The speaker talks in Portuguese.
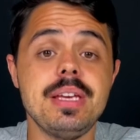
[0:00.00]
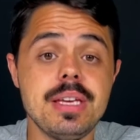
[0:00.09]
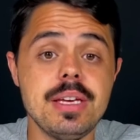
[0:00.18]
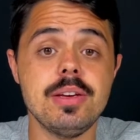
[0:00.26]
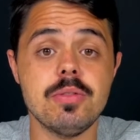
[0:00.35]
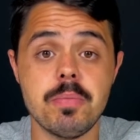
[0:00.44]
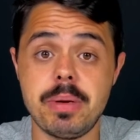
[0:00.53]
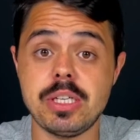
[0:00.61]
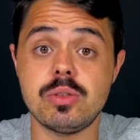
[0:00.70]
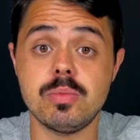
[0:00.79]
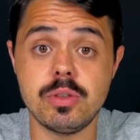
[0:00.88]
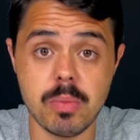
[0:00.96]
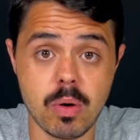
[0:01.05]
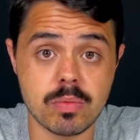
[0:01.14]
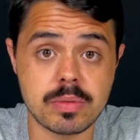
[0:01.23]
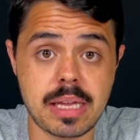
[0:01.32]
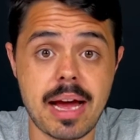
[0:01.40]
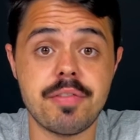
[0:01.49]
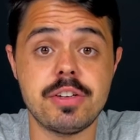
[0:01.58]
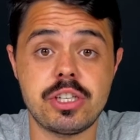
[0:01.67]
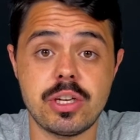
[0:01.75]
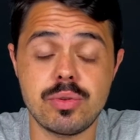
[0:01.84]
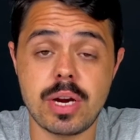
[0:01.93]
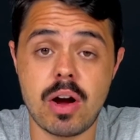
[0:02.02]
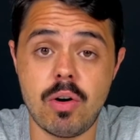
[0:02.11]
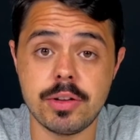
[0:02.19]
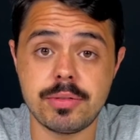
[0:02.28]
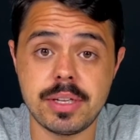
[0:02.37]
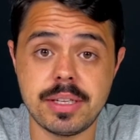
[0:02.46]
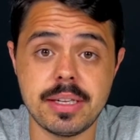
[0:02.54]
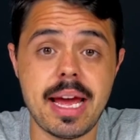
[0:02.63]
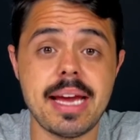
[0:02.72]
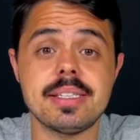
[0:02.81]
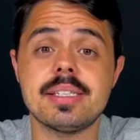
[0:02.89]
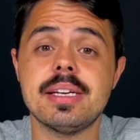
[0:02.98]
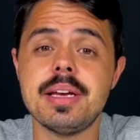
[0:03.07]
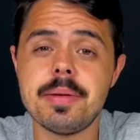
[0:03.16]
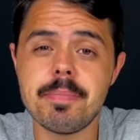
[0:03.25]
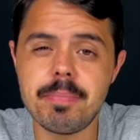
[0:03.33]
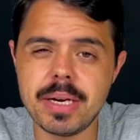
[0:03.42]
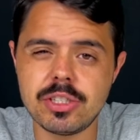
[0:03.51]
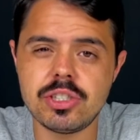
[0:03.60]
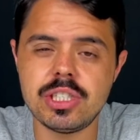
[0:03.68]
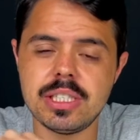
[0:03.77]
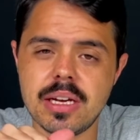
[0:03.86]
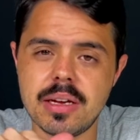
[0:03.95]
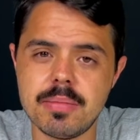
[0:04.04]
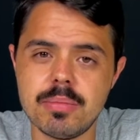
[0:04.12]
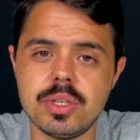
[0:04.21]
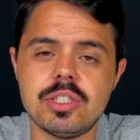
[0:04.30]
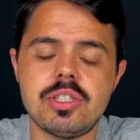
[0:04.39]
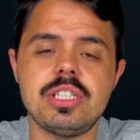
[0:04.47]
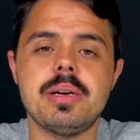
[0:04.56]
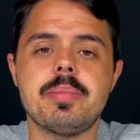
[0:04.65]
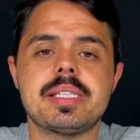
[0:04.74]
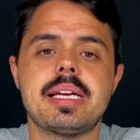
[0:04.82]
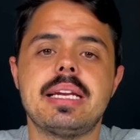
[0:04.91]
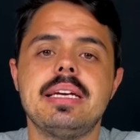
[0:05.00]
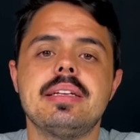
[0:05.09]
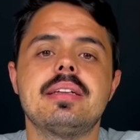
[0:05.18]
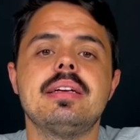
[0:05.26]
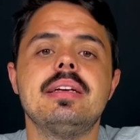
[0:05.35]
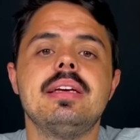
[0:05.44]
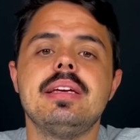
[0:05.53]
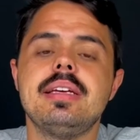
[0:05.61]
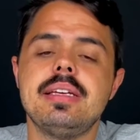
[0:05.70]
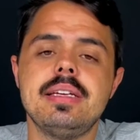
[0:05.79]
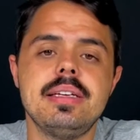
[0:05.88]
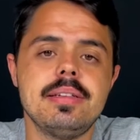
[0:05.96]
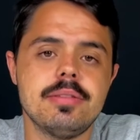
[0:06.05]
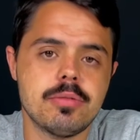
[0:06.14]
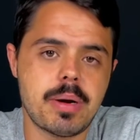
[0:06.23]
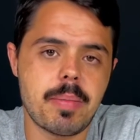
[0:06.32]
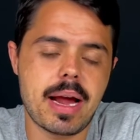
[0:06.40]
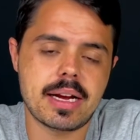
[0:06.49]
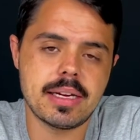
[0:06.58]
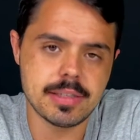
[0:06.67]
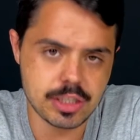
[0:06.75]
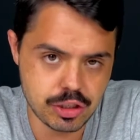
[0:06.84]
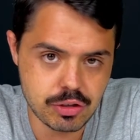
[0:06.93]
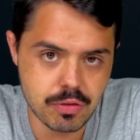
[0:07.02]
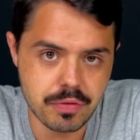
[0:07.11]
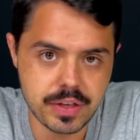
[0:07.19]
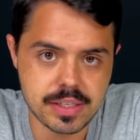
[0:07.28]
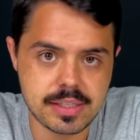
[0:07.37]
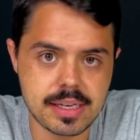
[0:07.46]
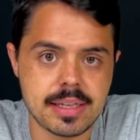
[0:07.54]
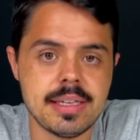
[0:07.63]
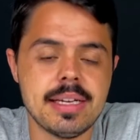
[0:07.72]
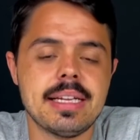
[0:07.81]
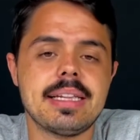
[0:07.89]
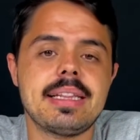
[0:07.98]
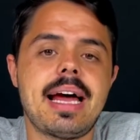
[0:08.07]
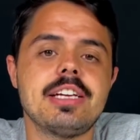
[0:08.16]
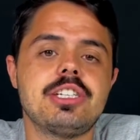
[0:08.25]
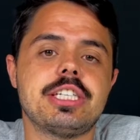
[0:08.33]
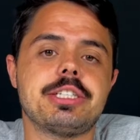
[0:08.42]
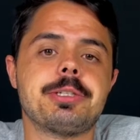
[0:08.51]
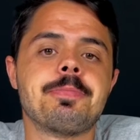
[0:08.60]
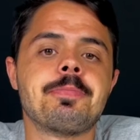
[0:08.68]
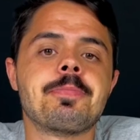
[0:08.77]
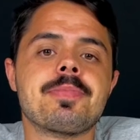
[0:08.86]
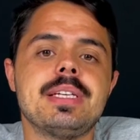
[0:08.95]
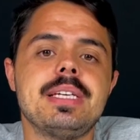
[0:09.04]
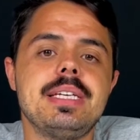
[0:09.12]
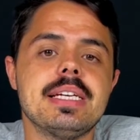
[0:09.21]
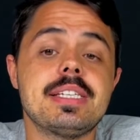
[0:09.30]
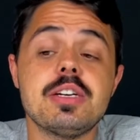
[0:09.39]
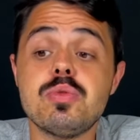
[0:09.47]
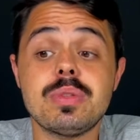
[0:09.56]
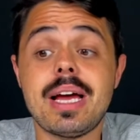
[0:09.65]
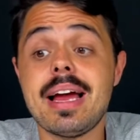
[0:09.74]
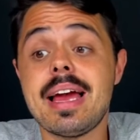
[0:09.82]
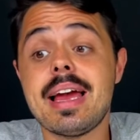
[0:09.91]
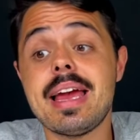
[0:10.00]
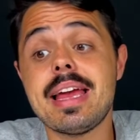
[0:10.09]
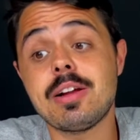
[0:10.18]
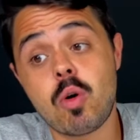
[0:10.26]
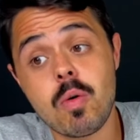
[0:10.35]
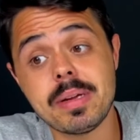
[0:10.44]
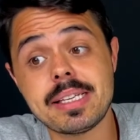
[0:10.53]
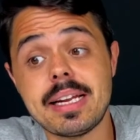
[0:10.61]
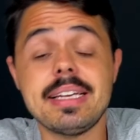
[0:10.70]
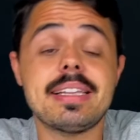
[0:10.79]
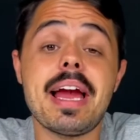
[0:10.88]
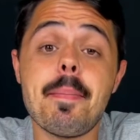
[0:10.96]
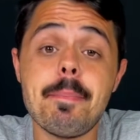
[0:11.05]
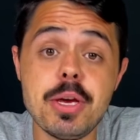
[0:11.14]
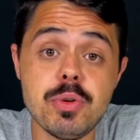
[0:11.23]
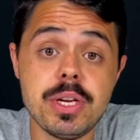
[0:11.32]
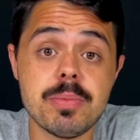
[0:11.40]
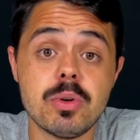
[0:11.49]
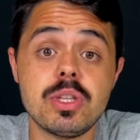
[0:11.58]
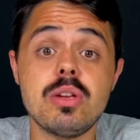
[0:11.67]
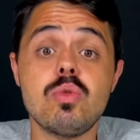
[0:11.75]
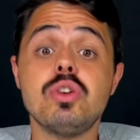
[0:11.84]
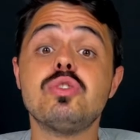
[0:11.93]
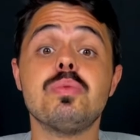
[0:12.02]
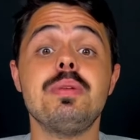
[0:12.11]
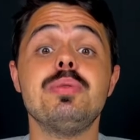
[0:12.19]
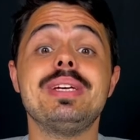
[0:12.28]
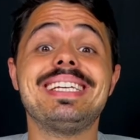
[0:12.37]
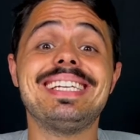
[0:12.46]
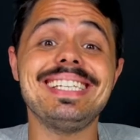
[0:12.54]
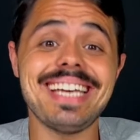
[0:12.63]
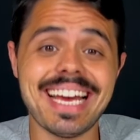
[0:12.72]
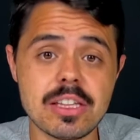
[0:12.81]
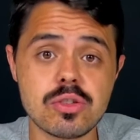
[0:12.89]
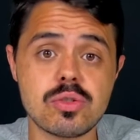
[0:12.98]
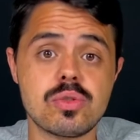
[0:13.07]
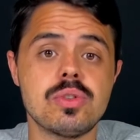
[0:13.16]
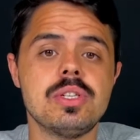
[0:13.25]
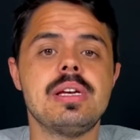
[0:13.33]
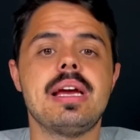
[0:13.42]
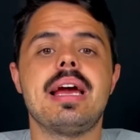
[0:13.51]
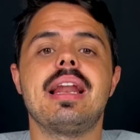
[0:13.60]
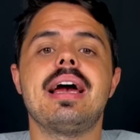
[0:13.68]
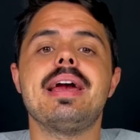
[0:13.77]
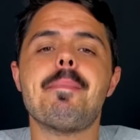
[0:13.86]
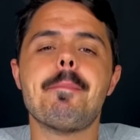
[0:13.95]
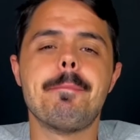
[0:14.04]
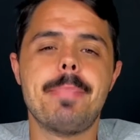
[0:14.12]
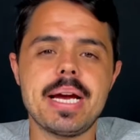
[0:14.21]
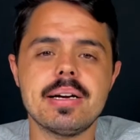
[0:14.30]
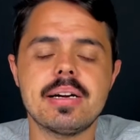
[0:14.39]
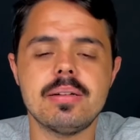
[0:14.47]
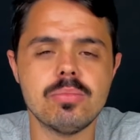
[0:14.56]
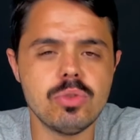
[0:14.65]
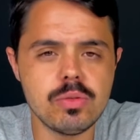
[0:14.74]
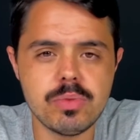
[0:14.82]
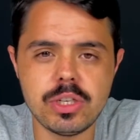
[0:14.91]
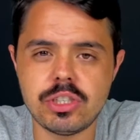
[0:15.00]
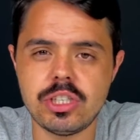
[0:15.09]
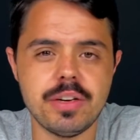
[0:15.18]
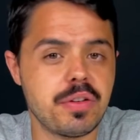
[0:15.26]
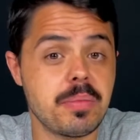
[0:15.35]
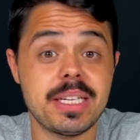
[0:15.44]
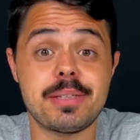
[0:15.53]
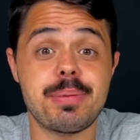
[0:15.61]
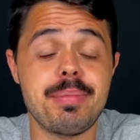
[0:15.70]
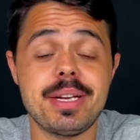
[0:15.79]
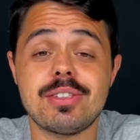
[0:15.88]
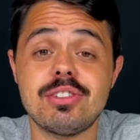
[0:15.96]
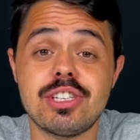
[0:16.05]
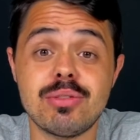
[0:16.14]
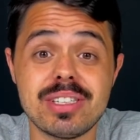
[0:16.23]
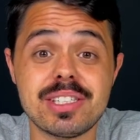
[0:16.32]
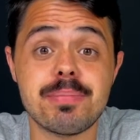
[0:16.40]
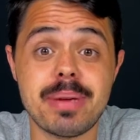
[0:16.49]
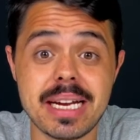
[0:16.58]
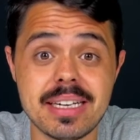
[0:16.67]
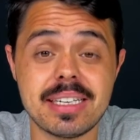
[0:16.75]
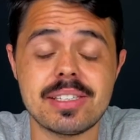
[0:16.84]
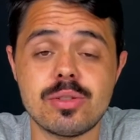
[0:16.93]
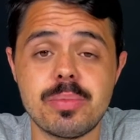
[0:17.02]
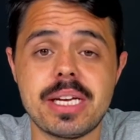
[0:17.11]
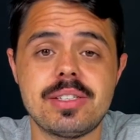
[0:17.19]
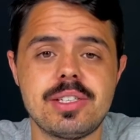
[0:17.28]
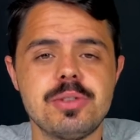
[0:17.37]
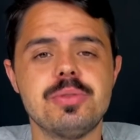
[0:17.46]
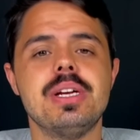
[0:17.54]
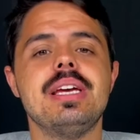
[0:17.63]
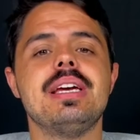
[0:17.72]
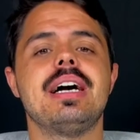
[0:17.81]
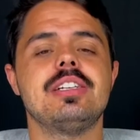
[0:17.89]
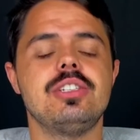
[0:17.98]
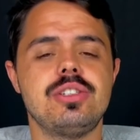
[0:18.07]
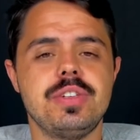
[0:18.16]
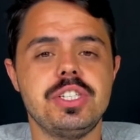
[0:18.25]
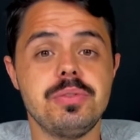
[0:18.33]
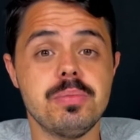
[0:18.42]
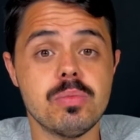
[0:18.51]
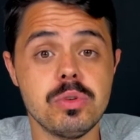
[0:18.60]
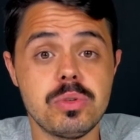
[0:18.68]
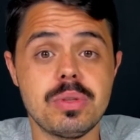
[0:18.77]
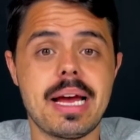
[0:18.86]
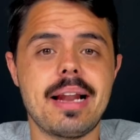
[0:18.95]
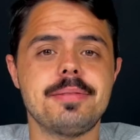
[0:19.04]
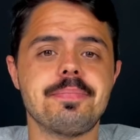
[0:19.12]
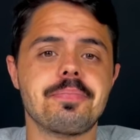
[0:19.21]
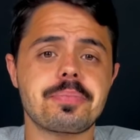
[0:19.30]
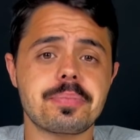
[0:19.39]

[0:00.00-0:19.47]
e um preço muito bom, tá? Fechadura Otto TT10, pretinha, bonitinha, maçaneta e uma marca de confiança da gente. E a segunda com maçaneta é a Miuri modelo 8500 ela é branca, muito bonitinha, foi uma das primeiras fechaduras brancas do Brasil. A gente vende muito dela